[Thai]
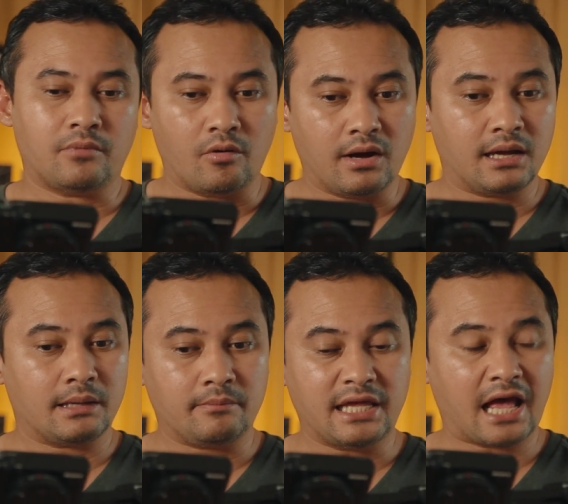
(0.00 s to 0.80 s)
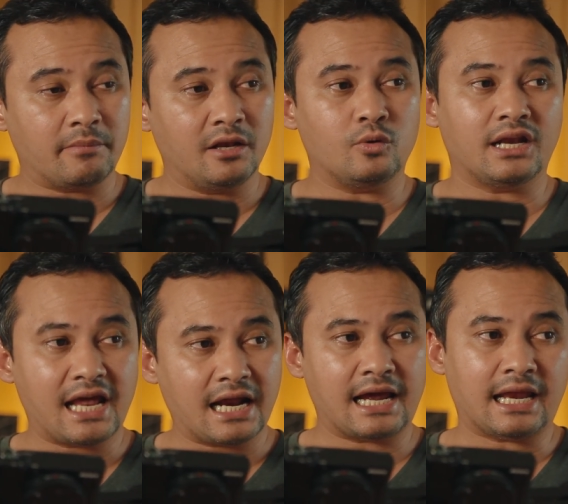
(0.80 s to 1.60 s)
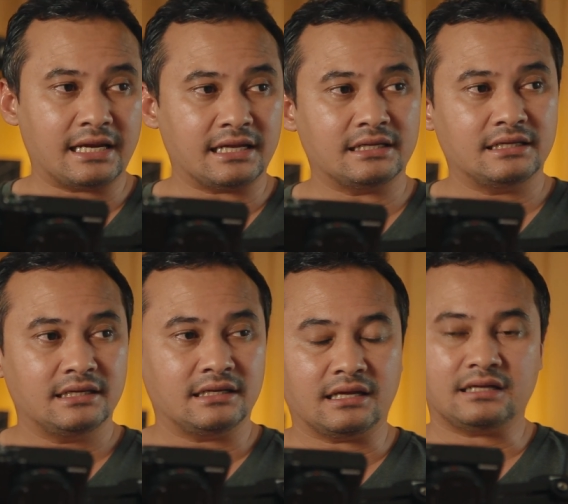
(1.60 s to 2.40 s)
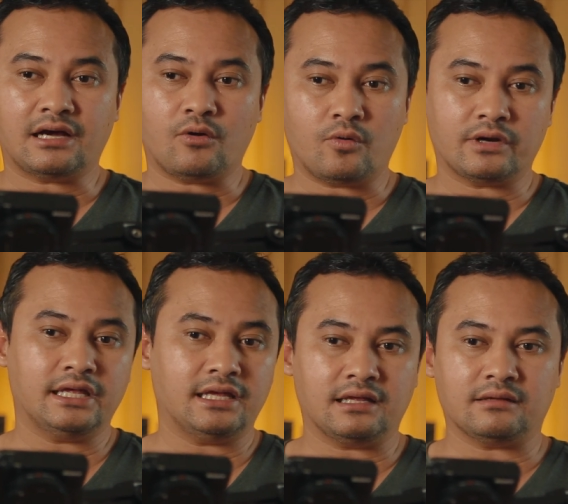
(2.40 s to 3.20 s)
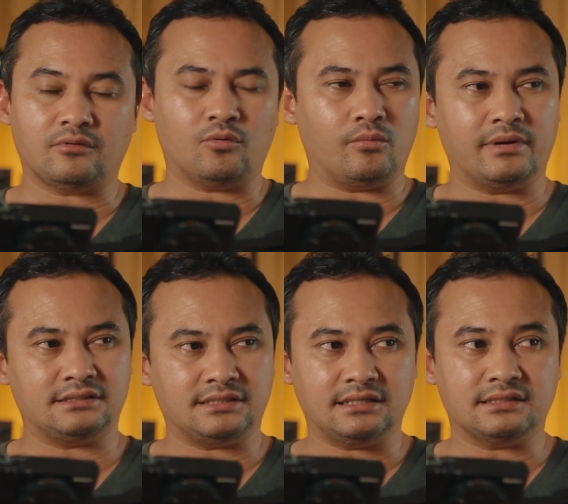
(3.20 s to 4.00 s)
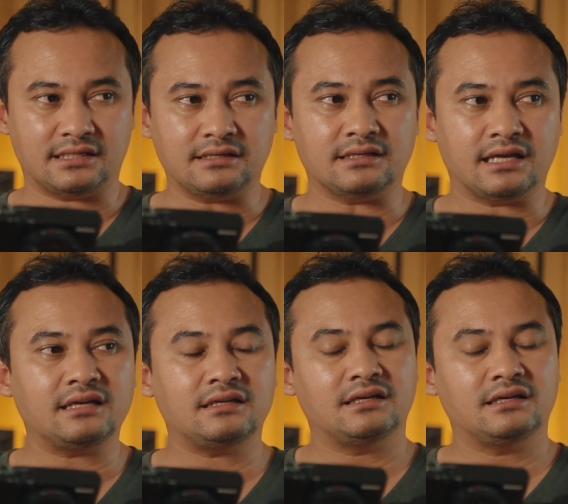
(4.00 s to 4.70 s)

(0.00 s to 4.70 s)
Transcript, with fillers: เพราะว่าไม่อยากไปลุ้นหน้างานแล้วไงนะอย่าง 6D เนี่ยโหมันสะอึกสะอึกนะ